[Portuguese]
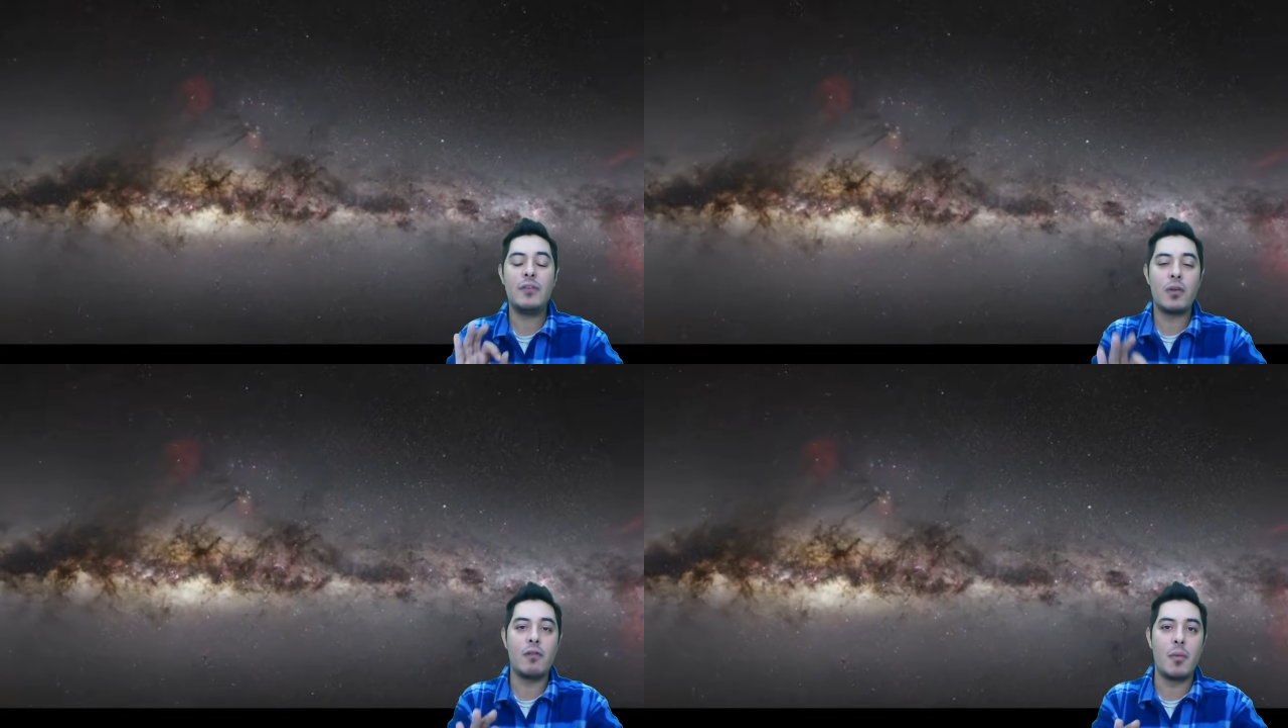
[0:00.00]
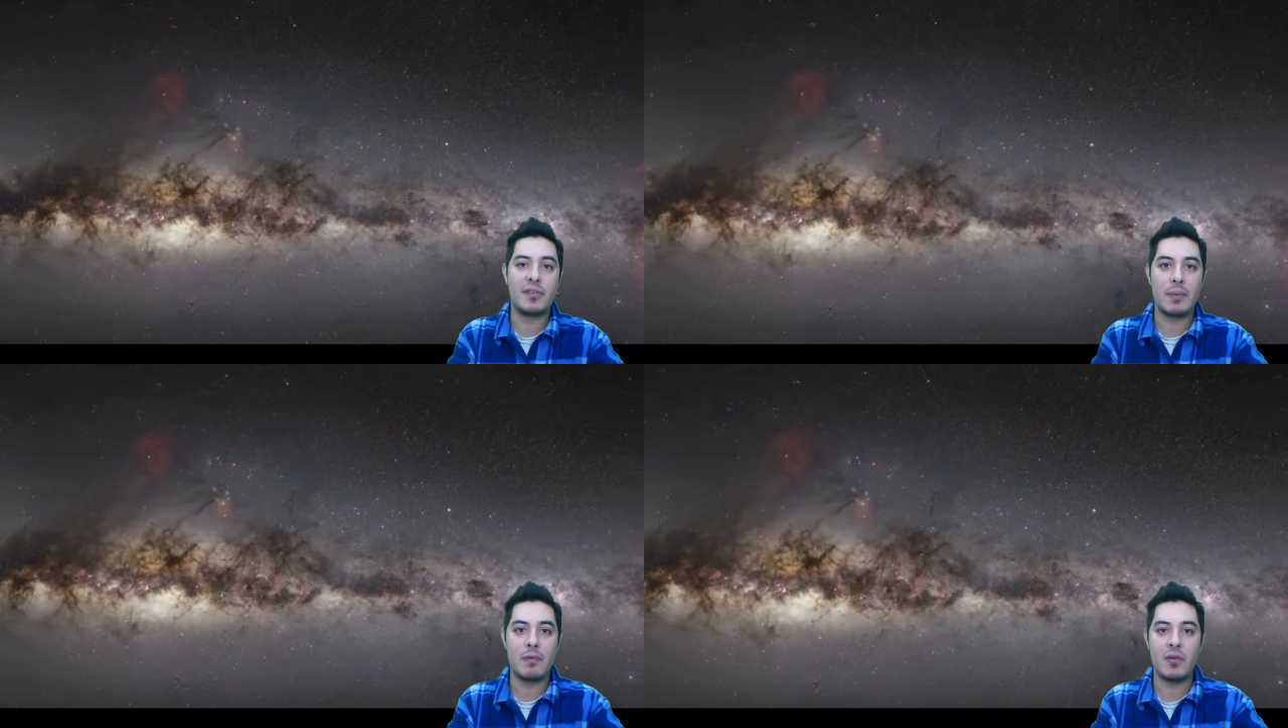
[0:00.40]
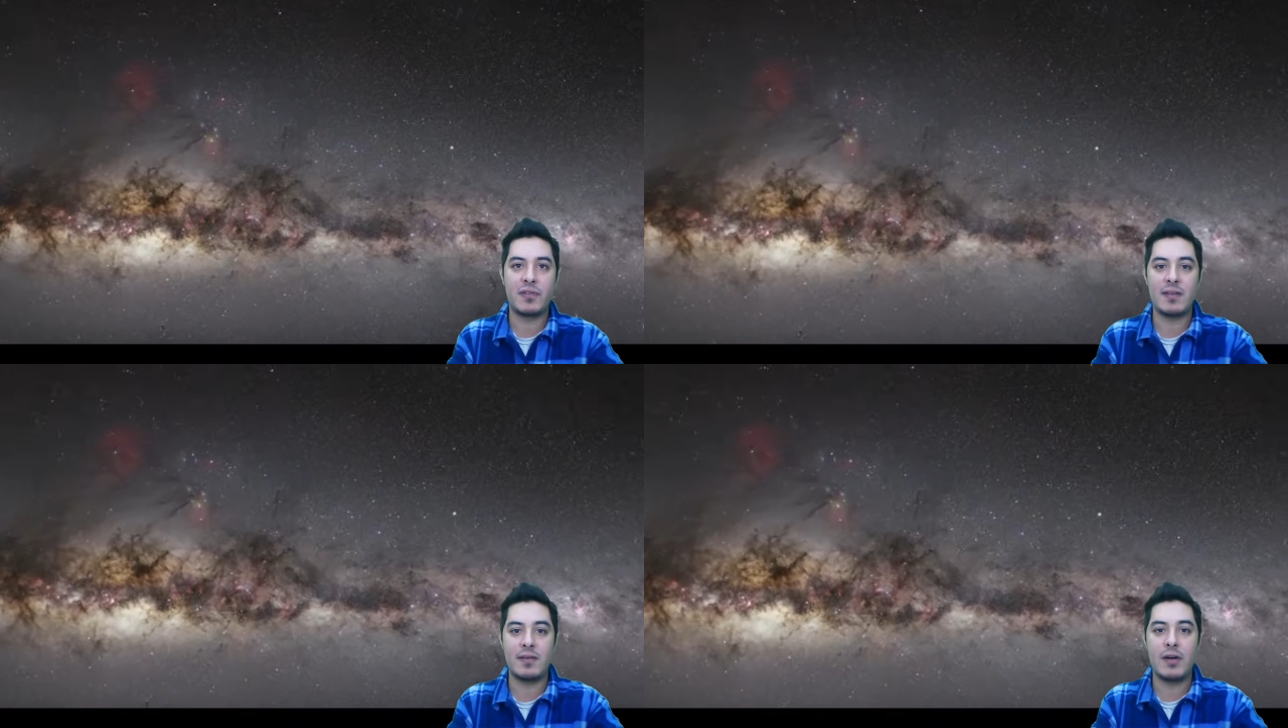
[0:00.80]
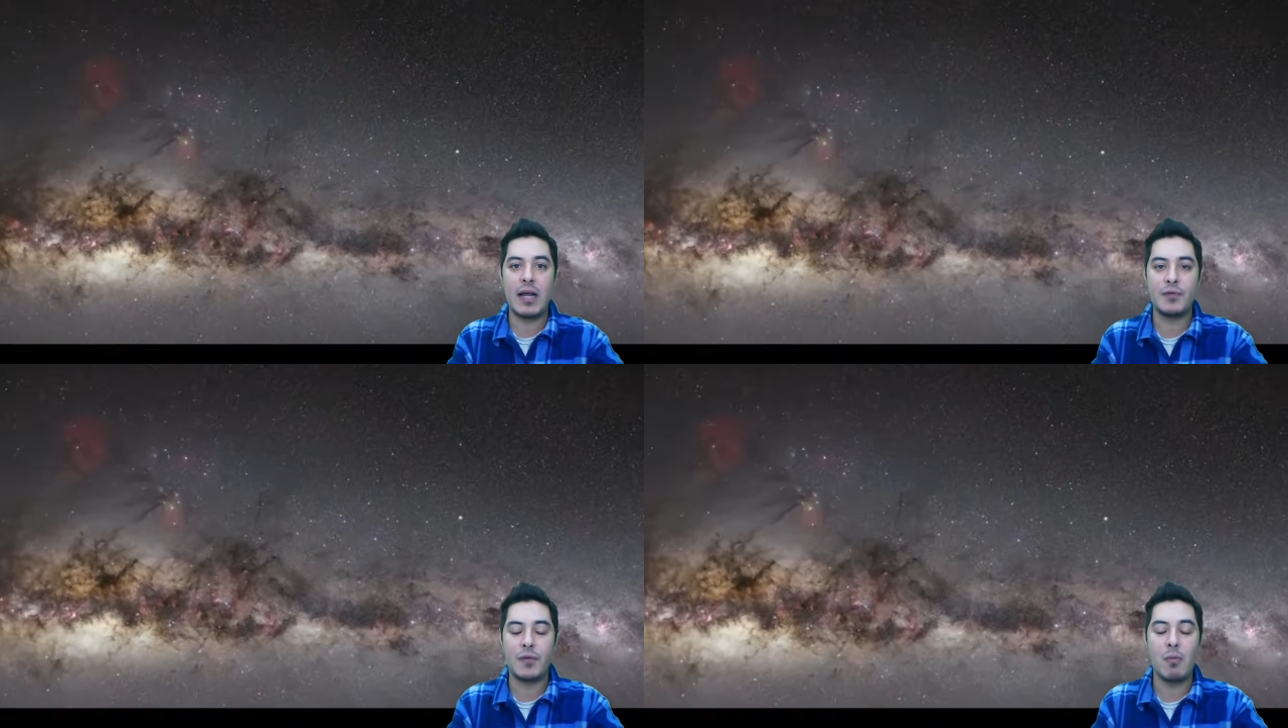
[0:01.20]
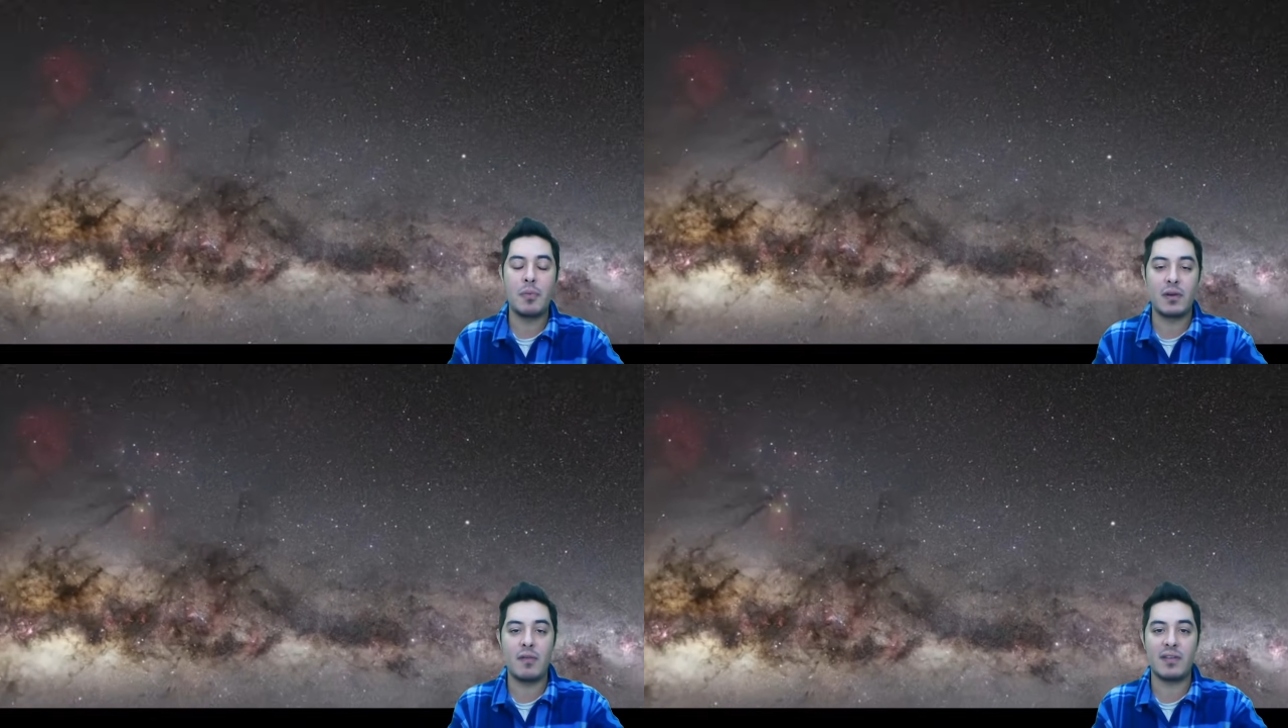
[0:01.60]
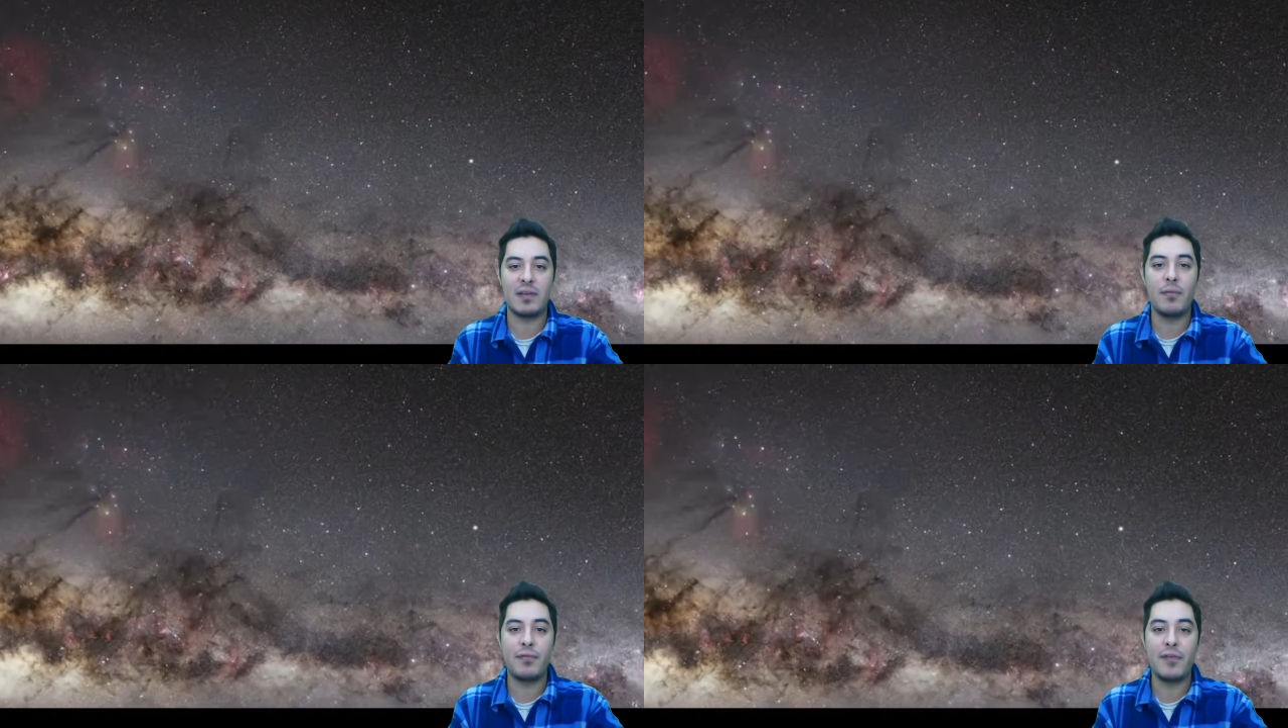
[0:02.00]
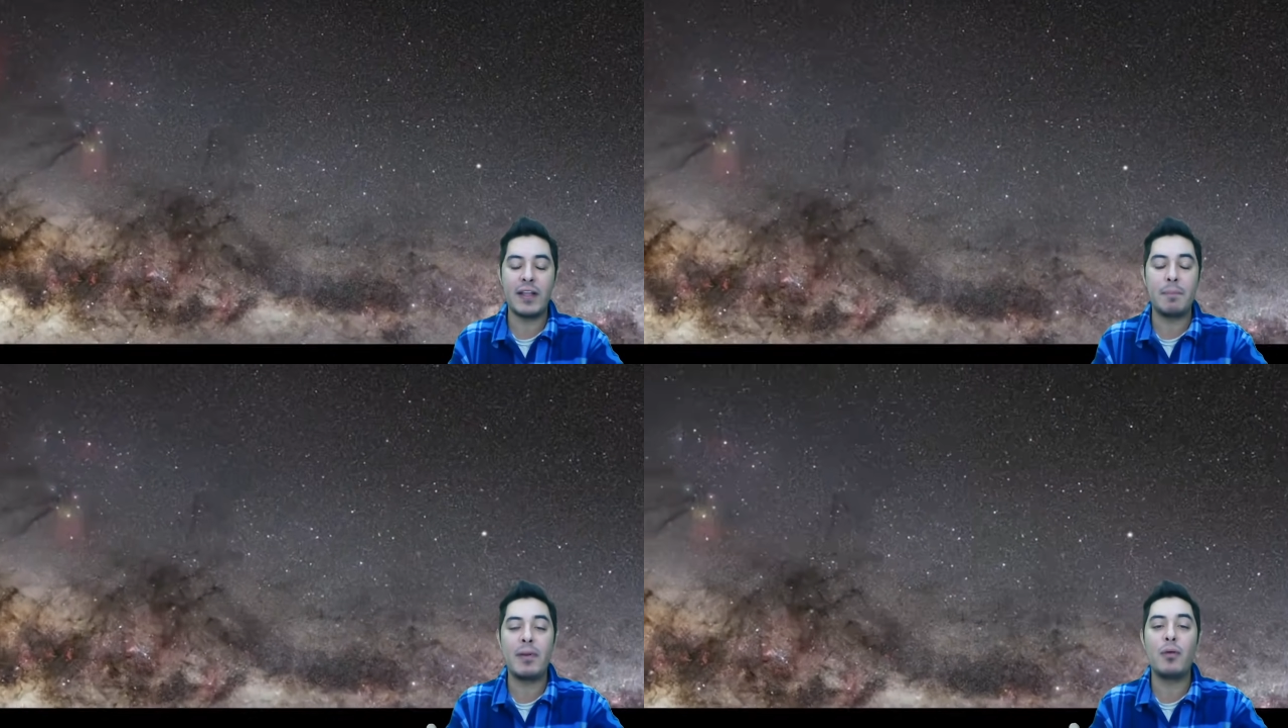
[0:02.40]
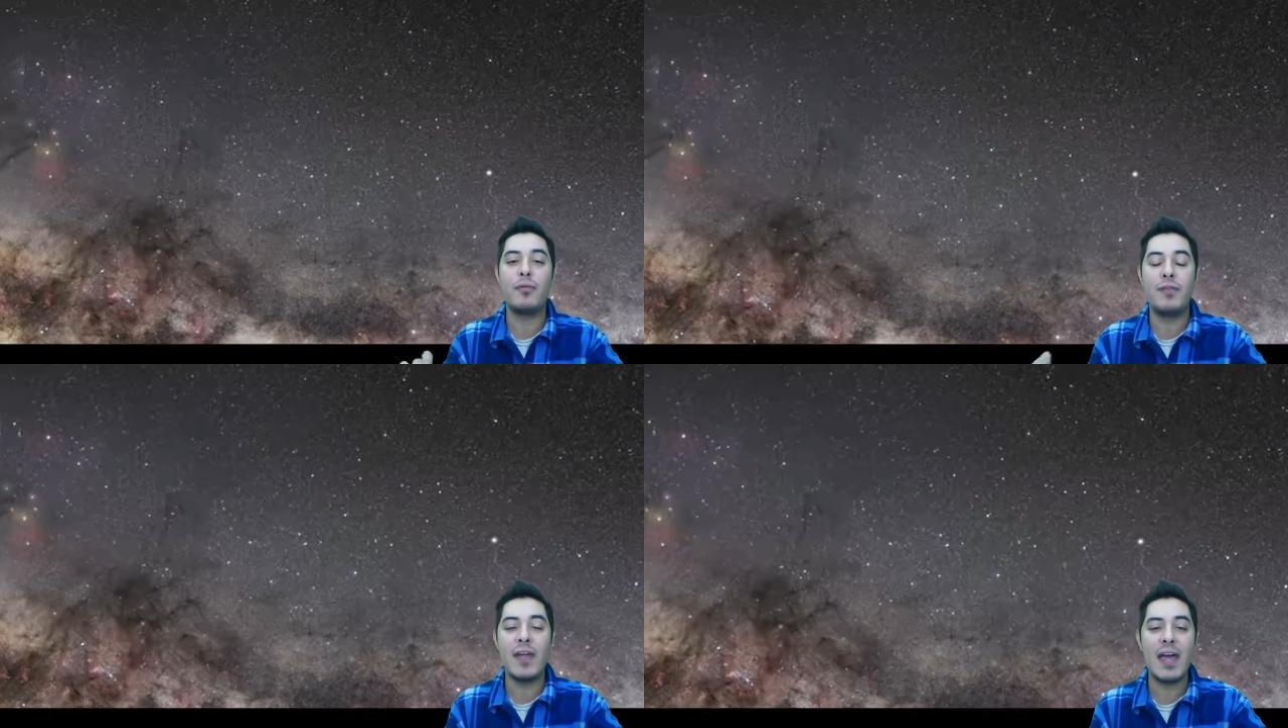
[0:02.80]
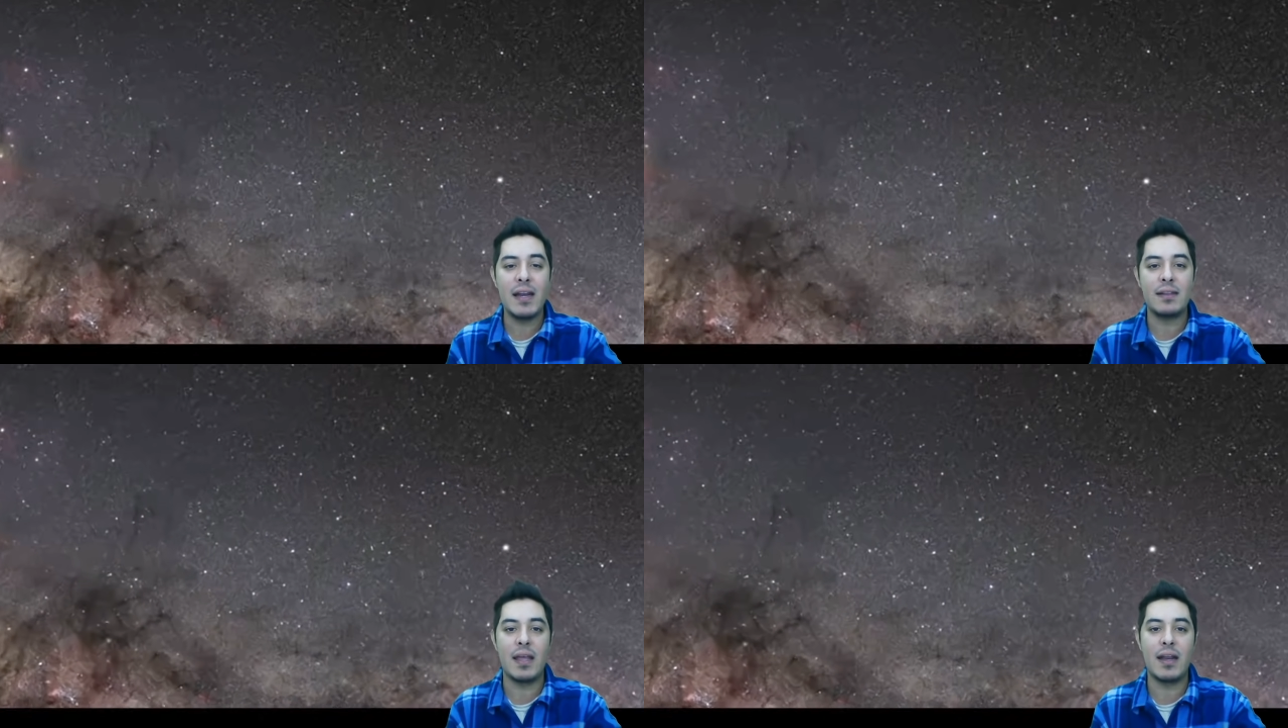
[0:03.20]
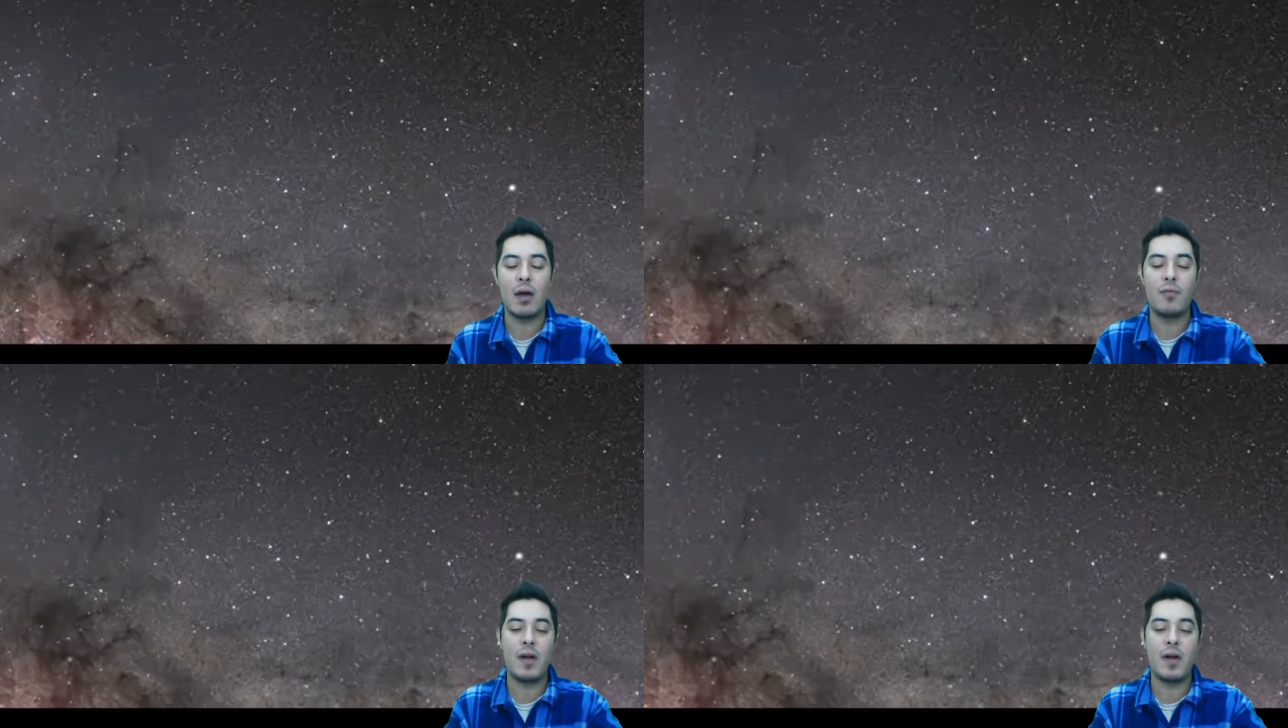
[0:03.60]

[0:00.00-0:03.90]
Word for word: isso que eu vou mostrar para vocês, na verdade, foi uma observação feita pelo VLT, né?